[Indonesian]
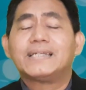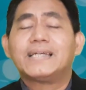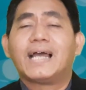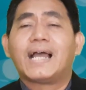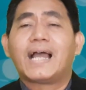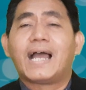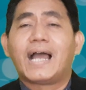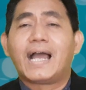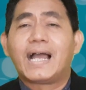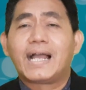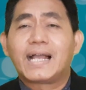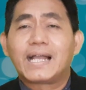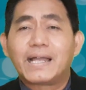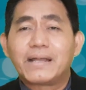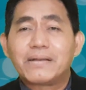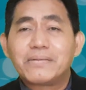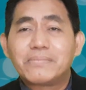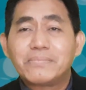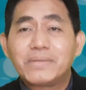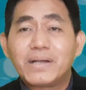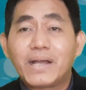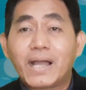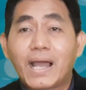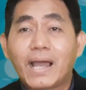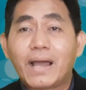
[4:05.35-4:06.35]
yang akan
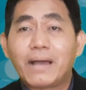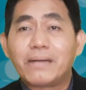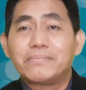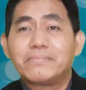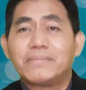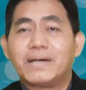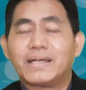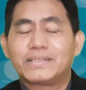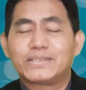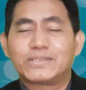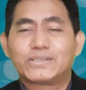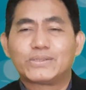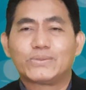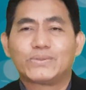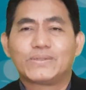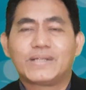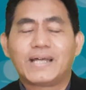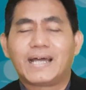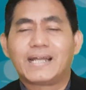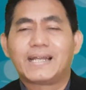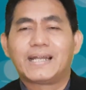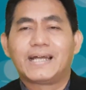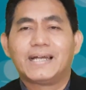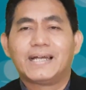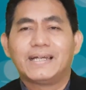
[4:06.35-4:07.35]
menghambat
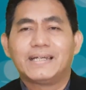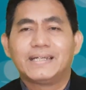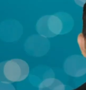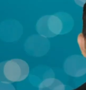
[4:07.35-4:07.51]
saudara.